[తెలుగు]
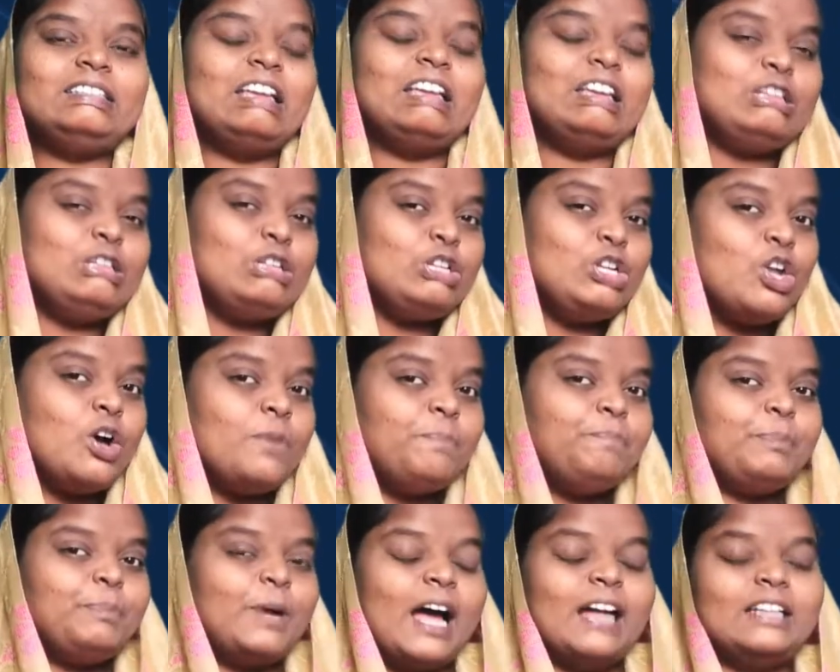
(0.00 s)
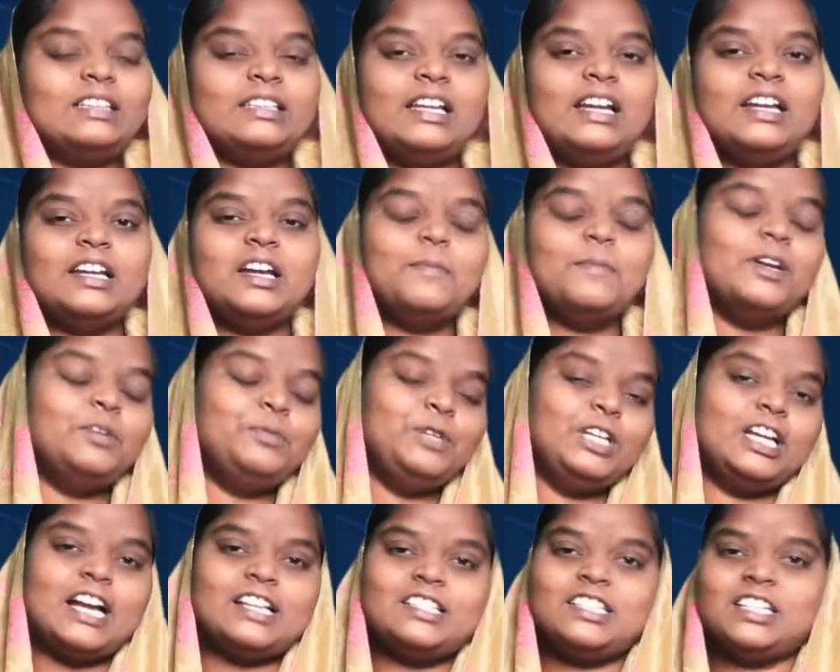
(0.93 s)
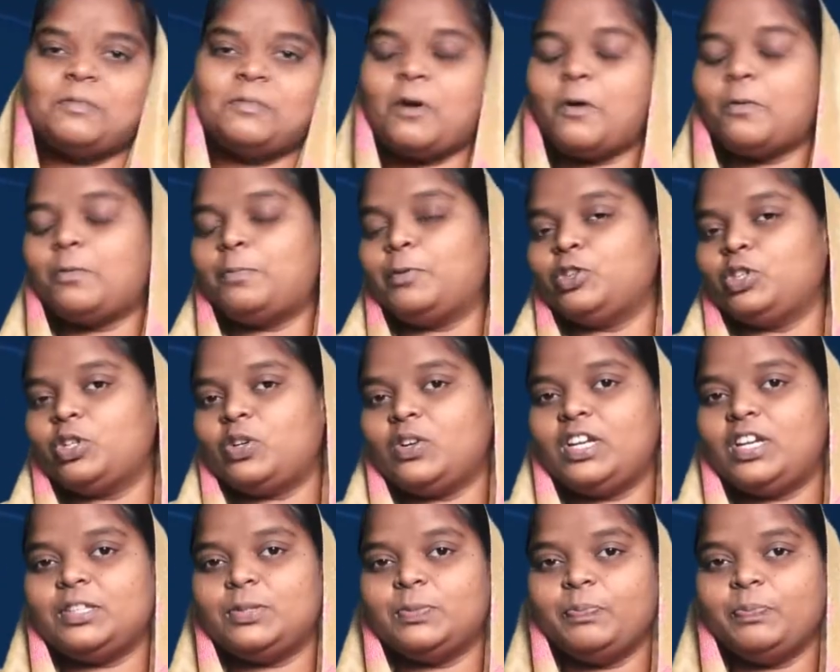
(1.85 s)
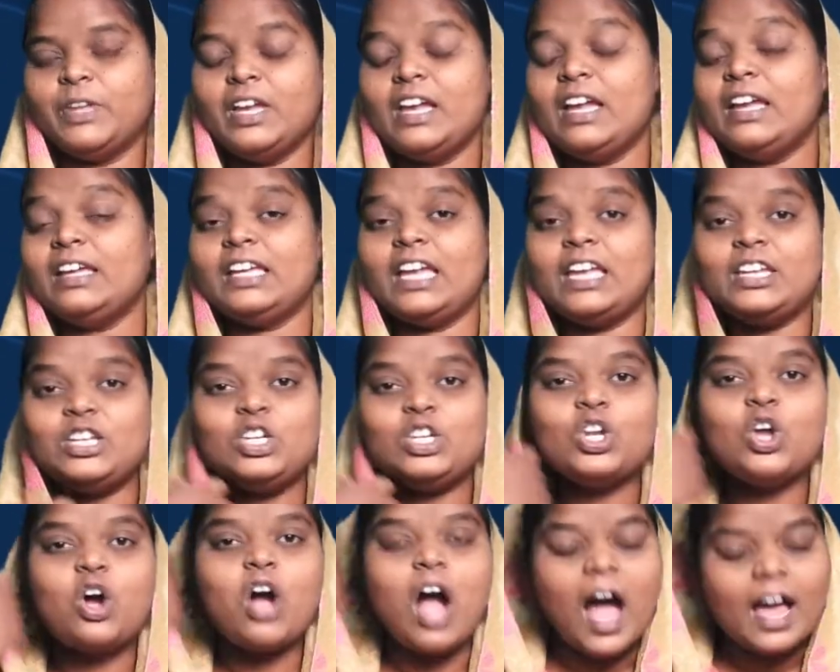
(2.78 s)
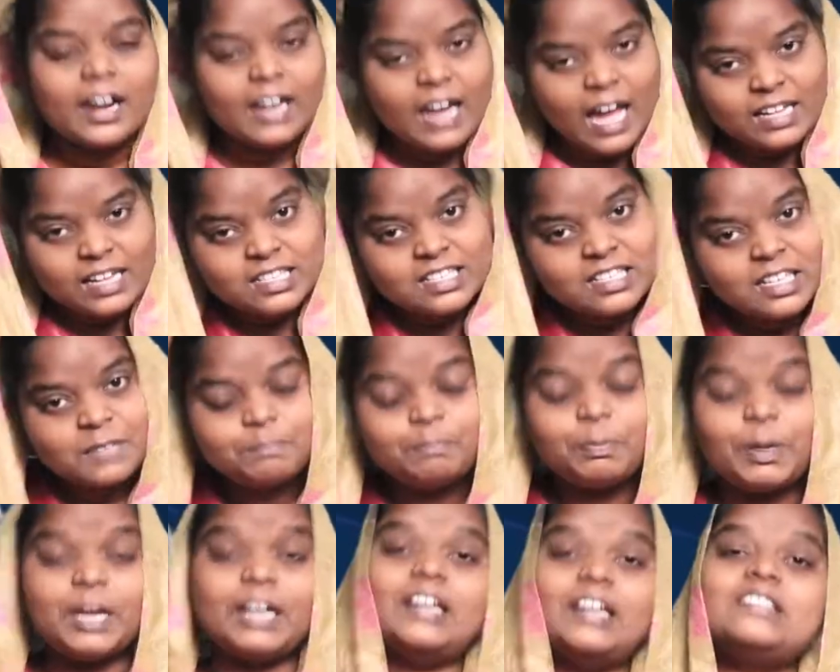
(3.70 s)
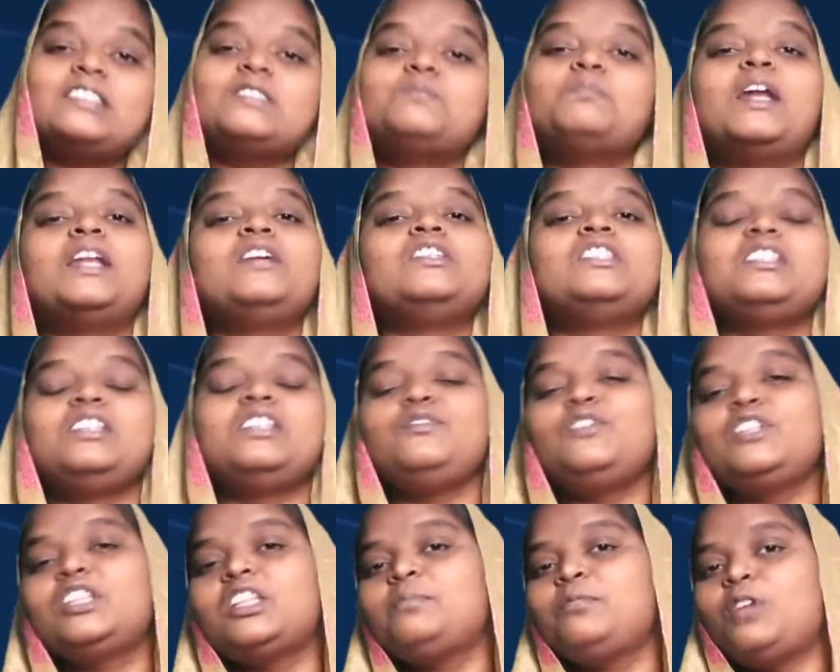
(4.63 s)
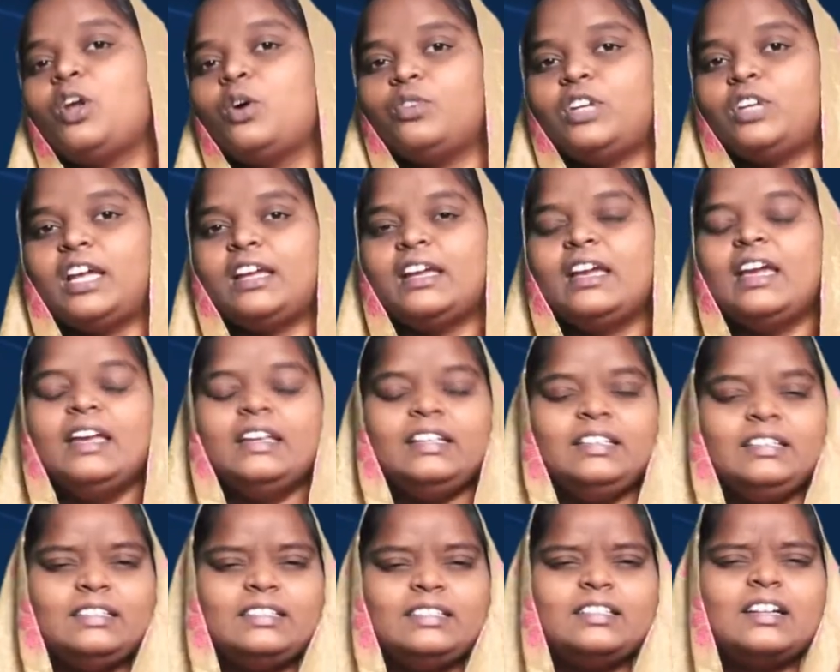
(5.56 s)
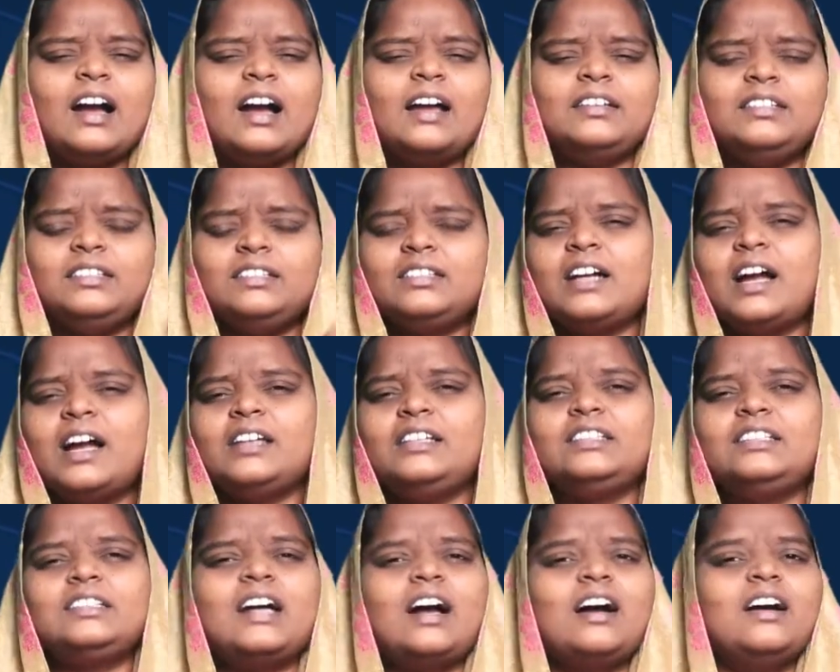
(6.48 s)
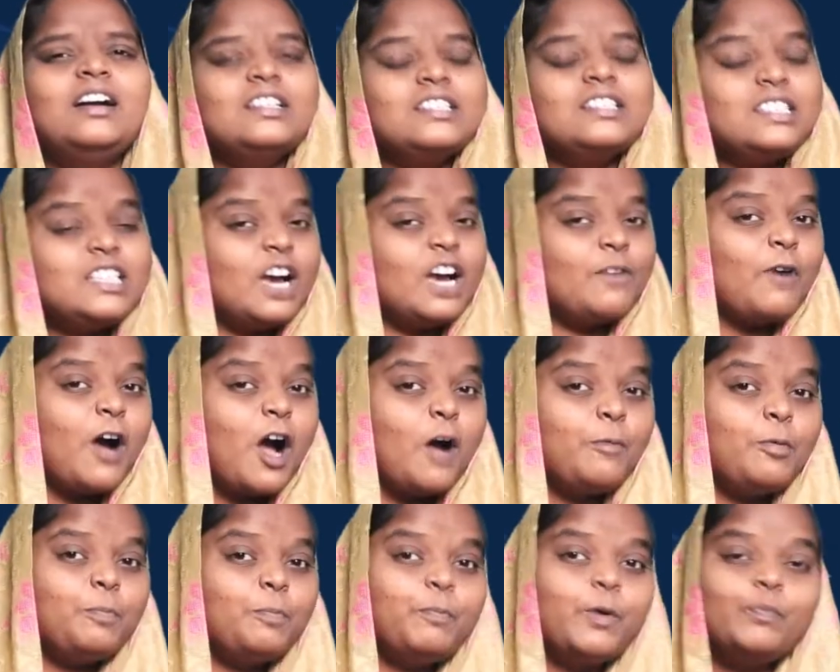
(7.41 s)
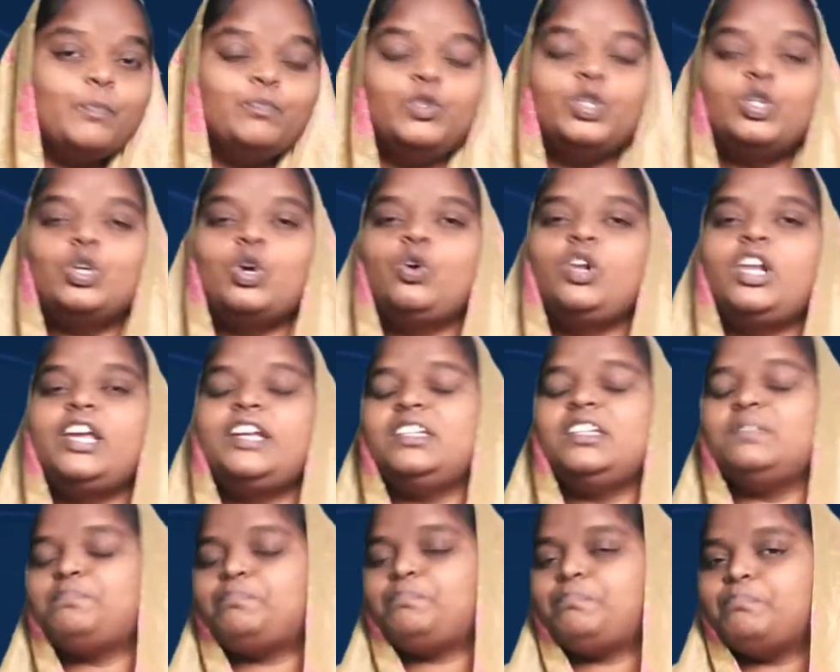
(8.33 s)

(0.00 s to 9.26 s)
ఎన్నో ప్రార్థనలకు మనం ఇంకా జవాబు పొందుకోలేదు ఎన్నో అనాన్సర్డ్ ప్రేయర్స్ మన జీవితంలో ఉన్నాయి ఇంకా ఇంకా ఇంకా జవాబు పొందుకోలేని